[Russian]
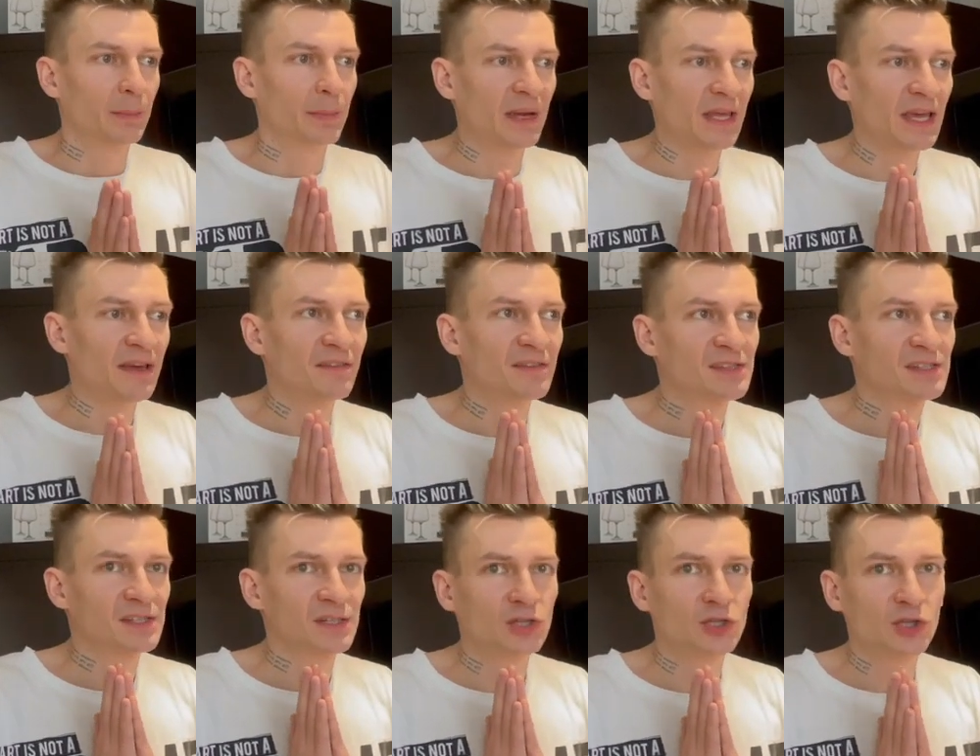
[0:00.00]

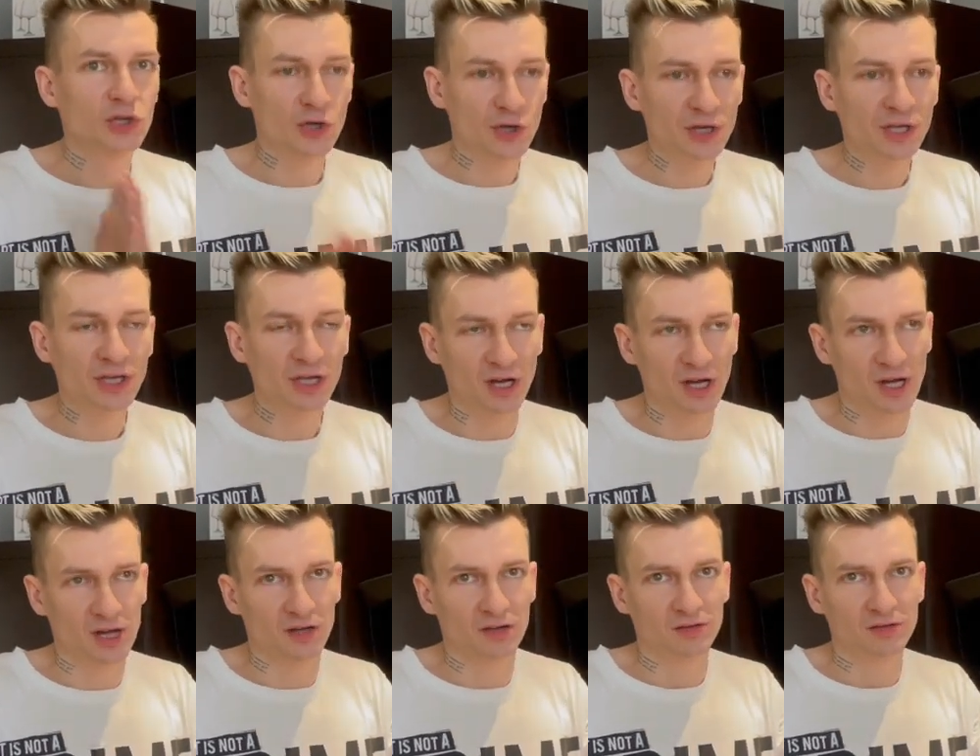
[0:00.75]
Появятся
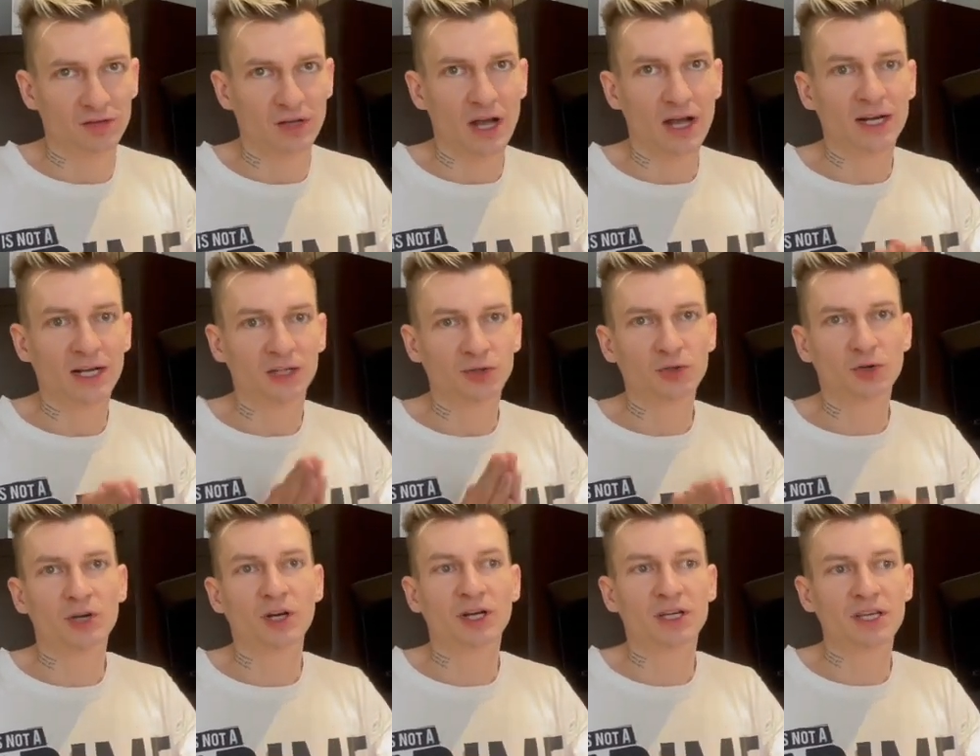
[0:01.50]
чокеры, о
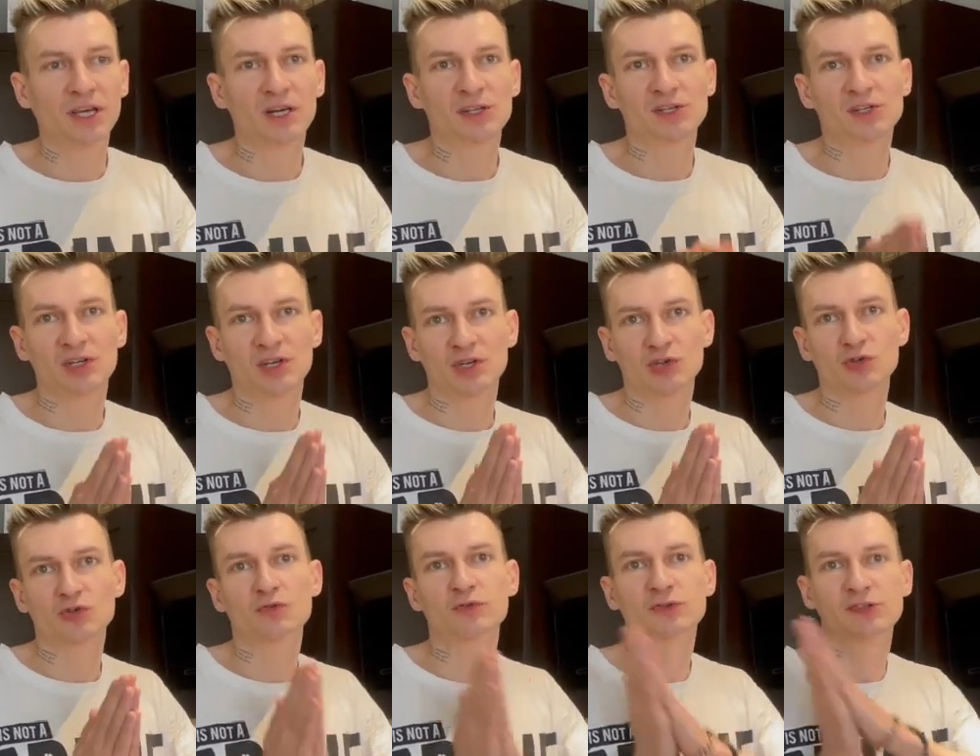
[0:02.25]
которых я
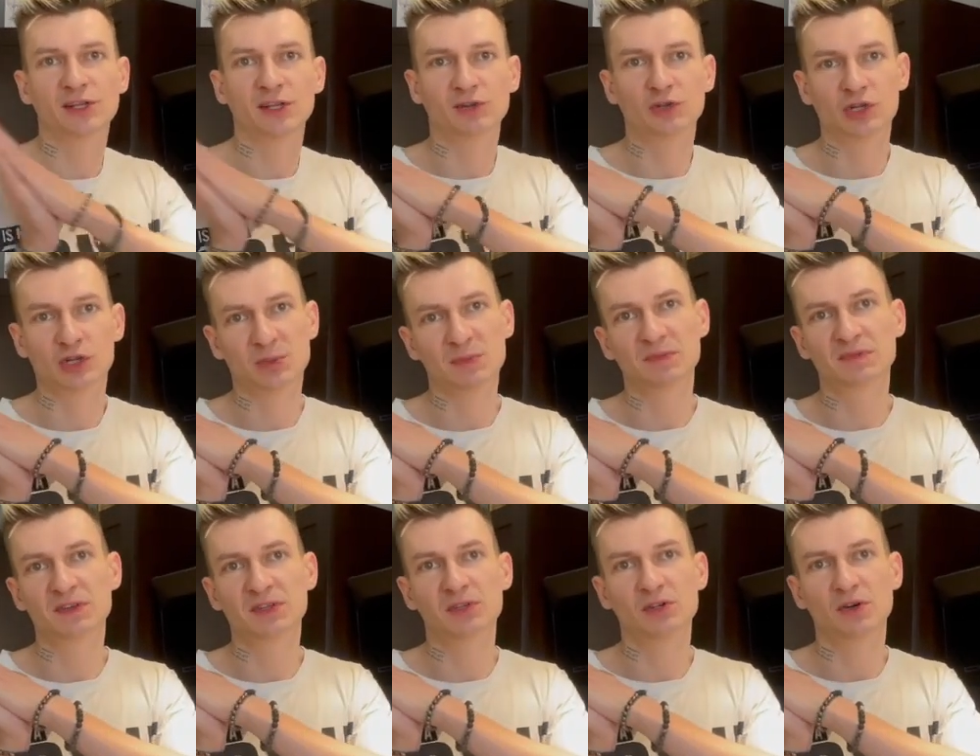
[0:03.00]
расскажу в следующем
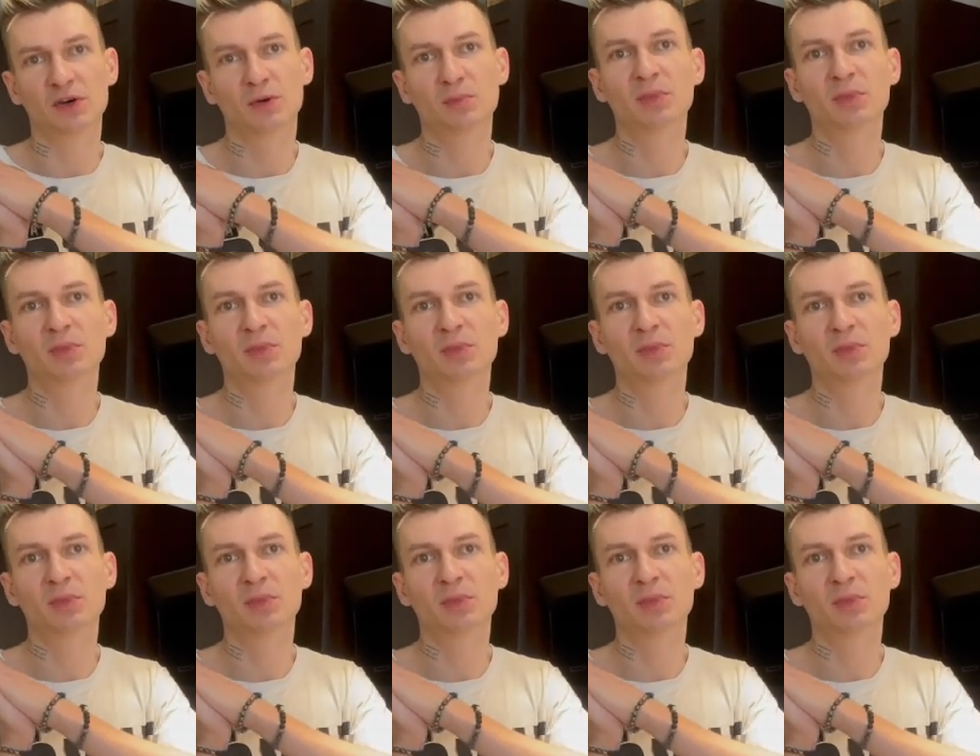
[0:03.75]
видео.